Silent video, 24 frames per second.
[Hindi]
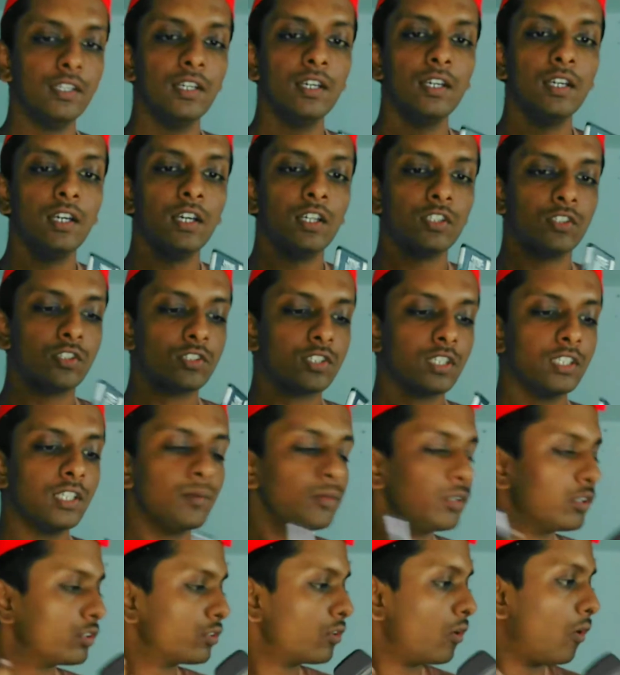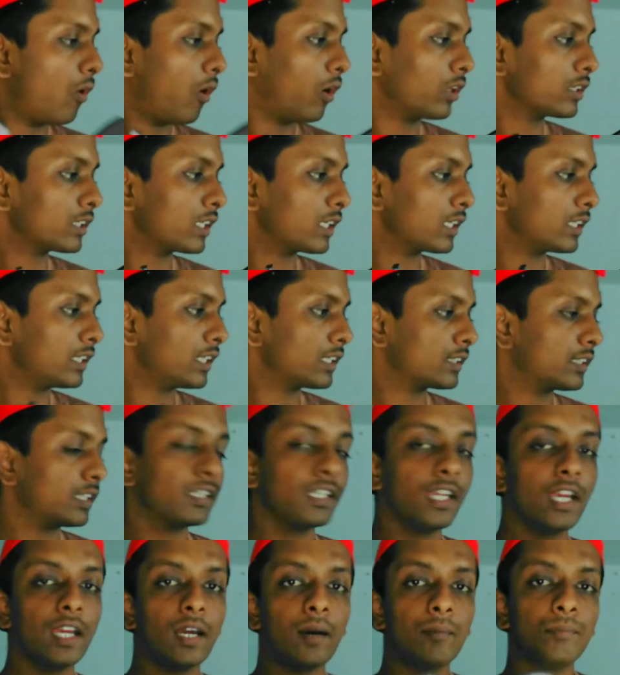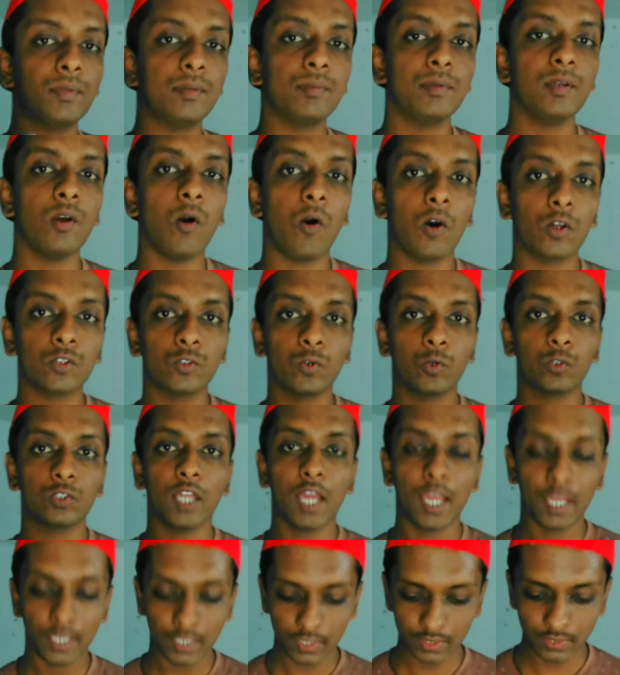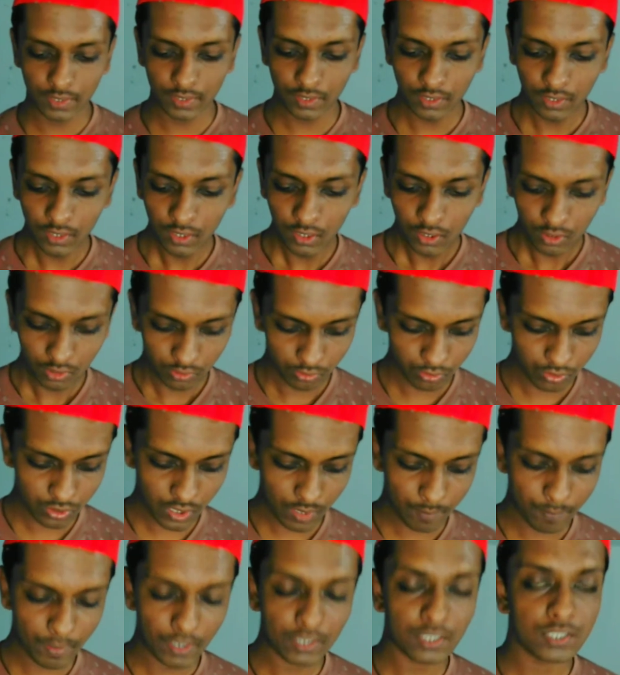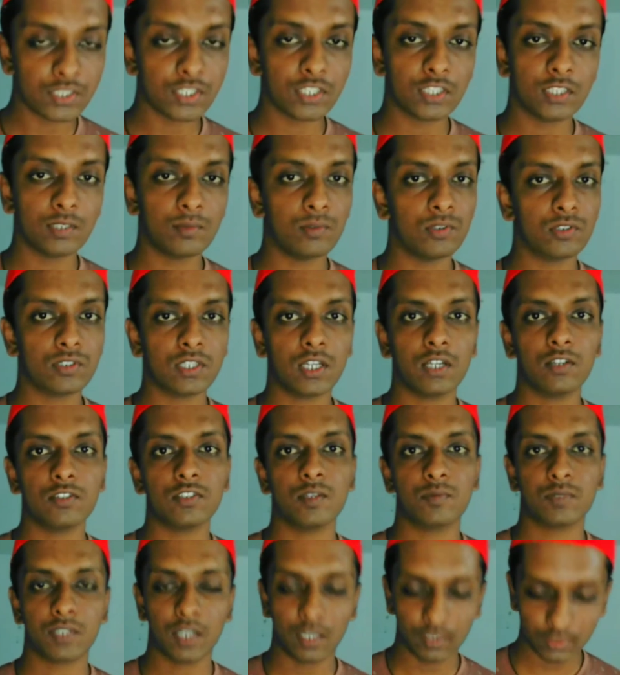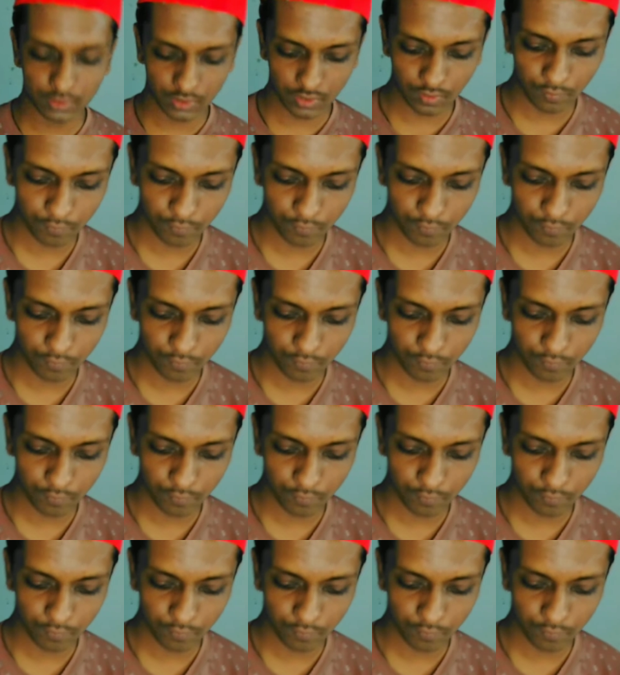तो चलिए हम इसको ऑन करके देखते हैं कि अभी भी ऑन होता है कि नहीं तो उसके पहले जितने लोग चैनल को सब्सक्राइब नहीं किया फिर